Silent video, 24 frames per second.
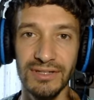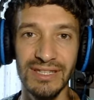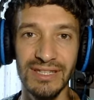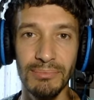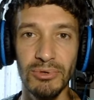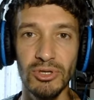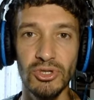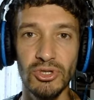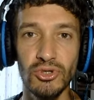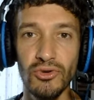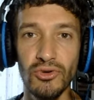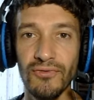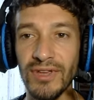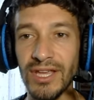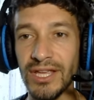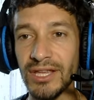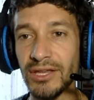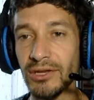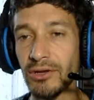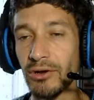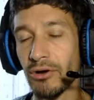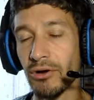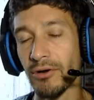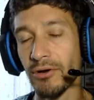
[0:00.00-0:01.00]
запишу
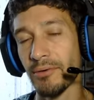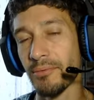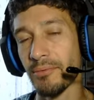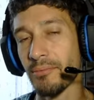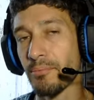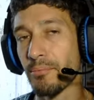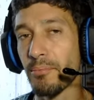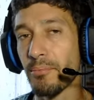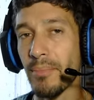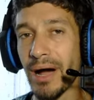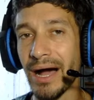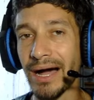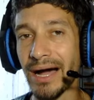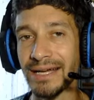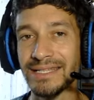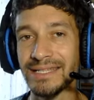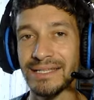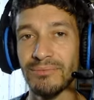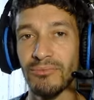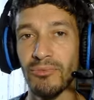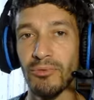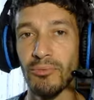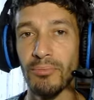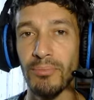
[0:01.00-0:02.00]
видео,
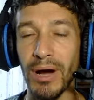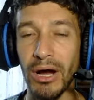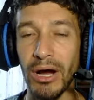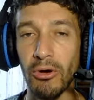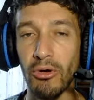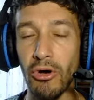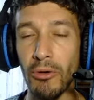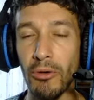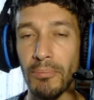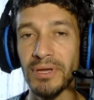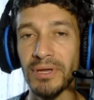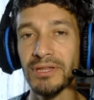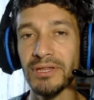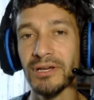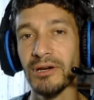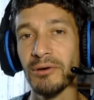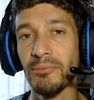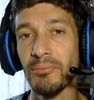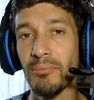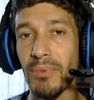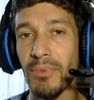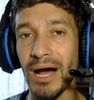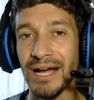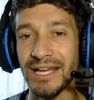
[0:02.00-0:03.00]
максимум по копинг,
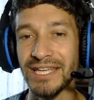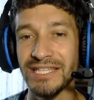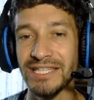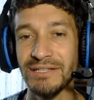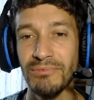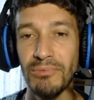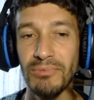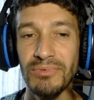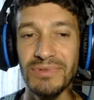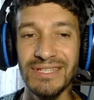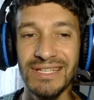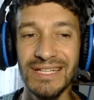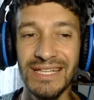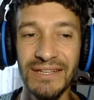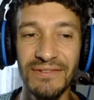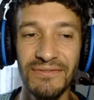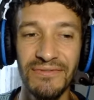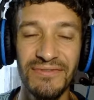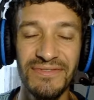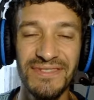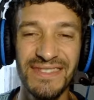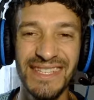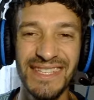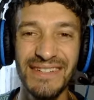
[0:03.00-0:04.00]
максимум слив
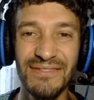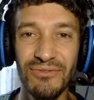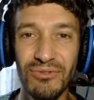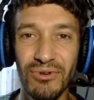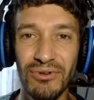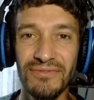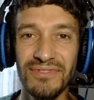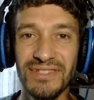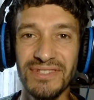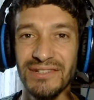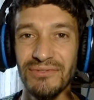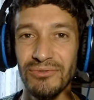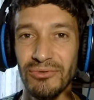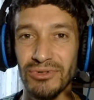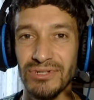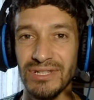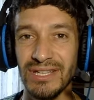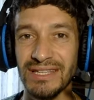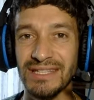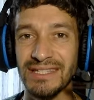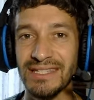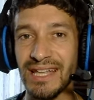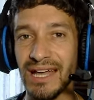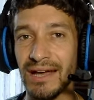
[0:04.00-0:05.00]
всего-всего
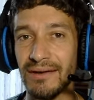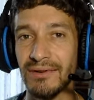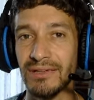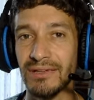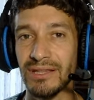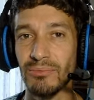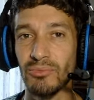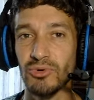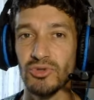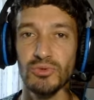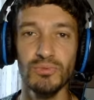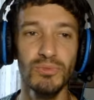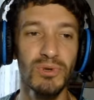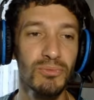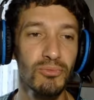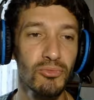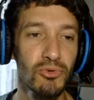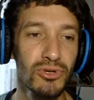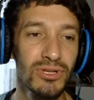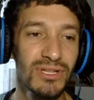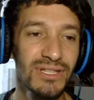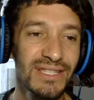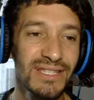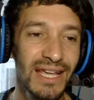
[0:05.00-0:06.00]
состава, это может быть
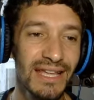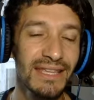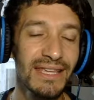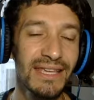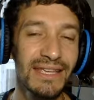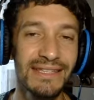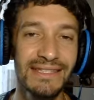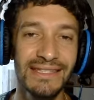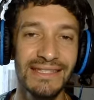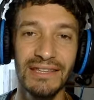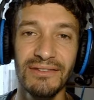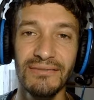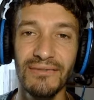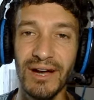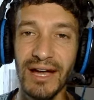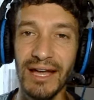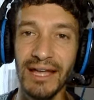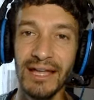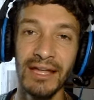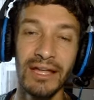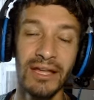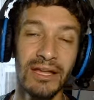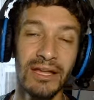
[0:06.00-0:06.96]
будет за день, за два,